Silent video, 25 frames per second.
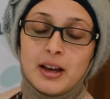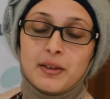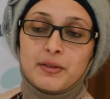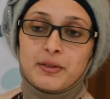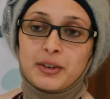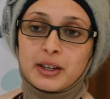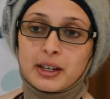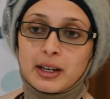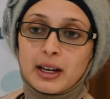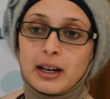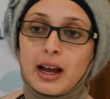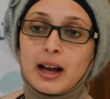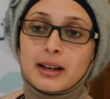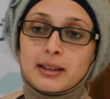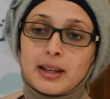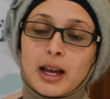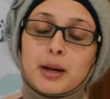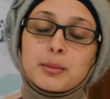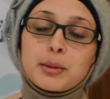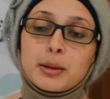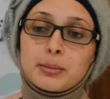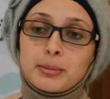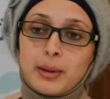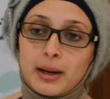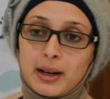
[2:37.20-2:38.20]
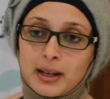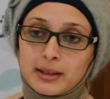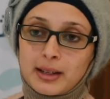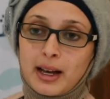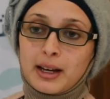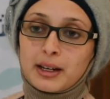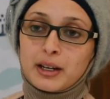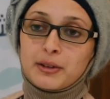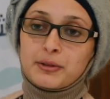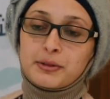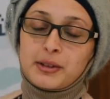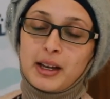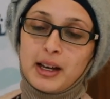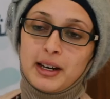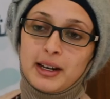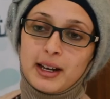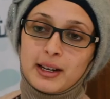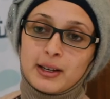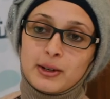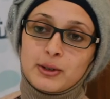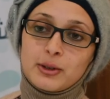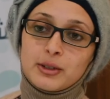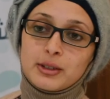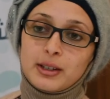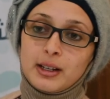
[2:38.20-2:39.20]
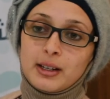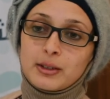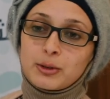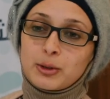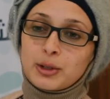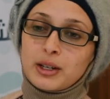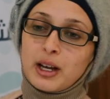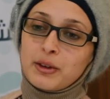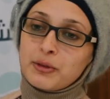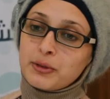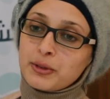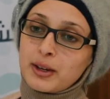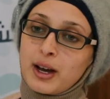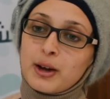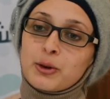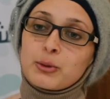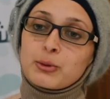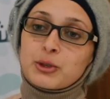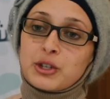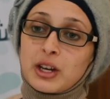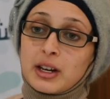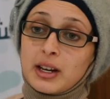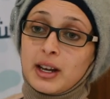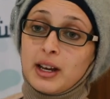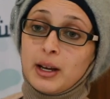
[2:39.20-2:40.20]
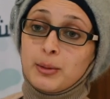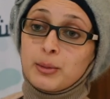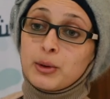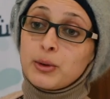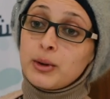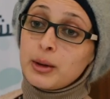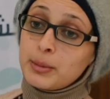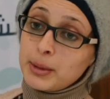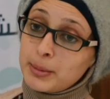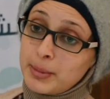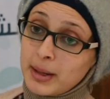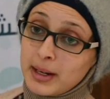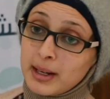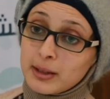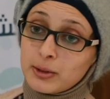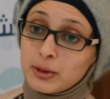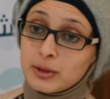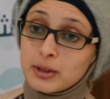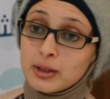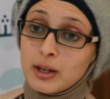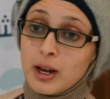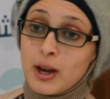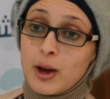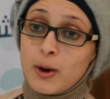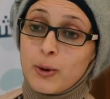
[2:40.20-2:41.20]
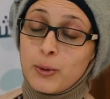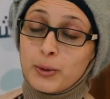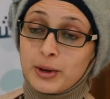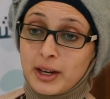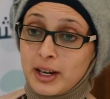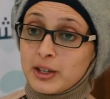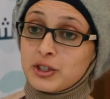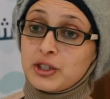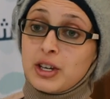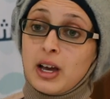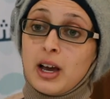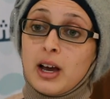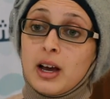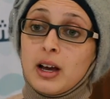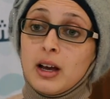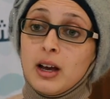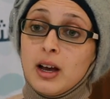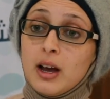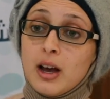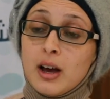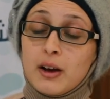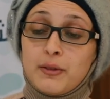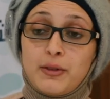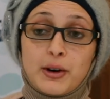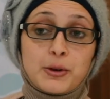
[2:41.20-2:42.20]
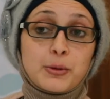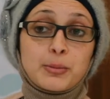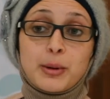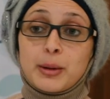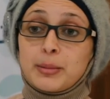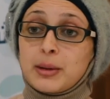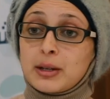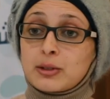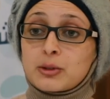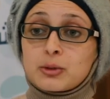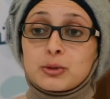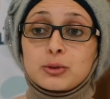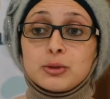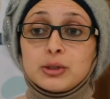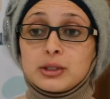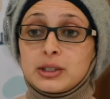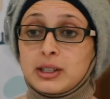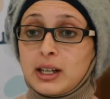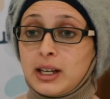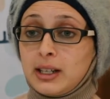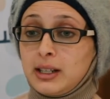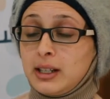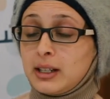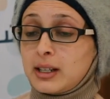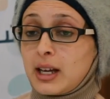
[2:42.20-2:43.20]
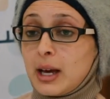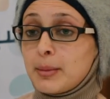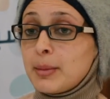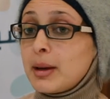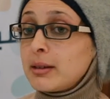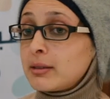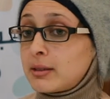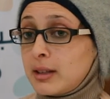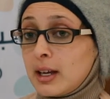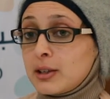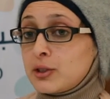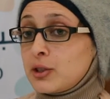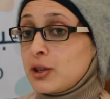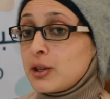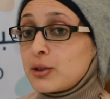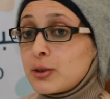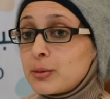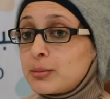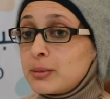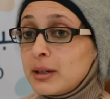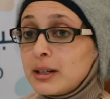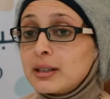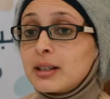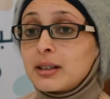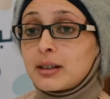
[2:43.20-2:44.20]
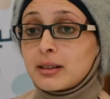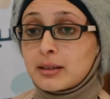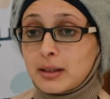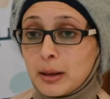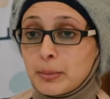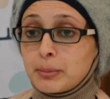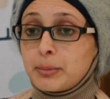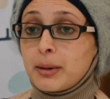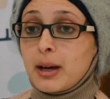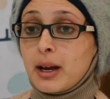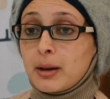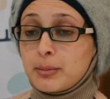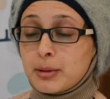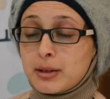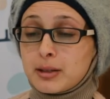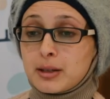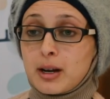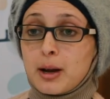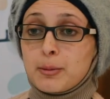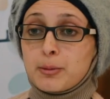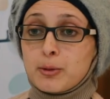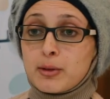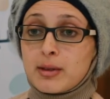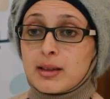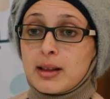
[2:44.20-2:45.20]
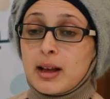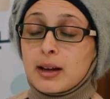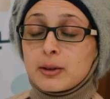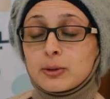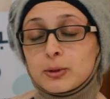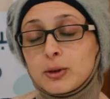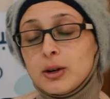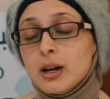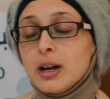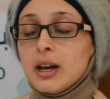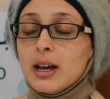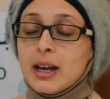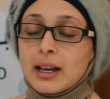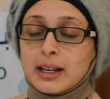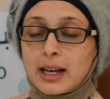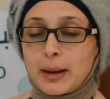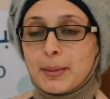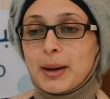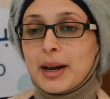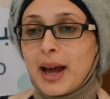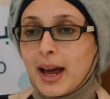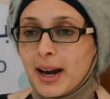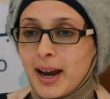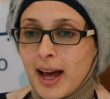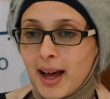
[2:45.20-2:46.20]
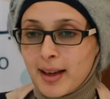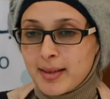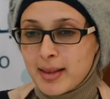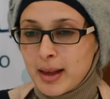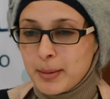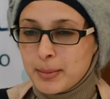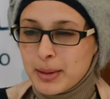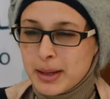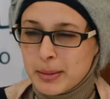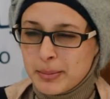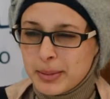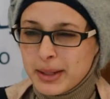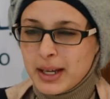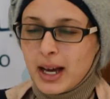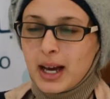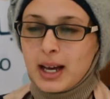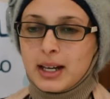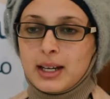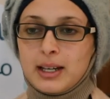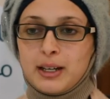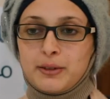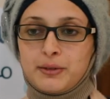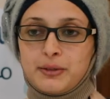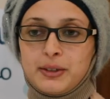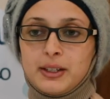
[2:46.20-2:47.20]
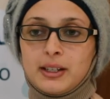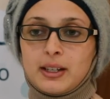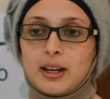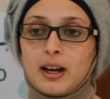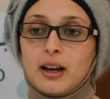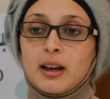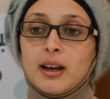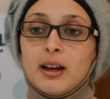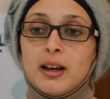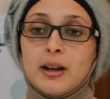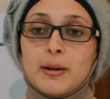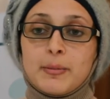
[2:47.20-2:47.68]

في كل اكثر من بلد تعرفت عليهم عندهم افكار ومشاريع عملوها ببلدهم وناجحه فربما تكون يعني كمان تجارب نقدر نطبقها بطرابلس لانه كمان على حسب البيئه اللي فيها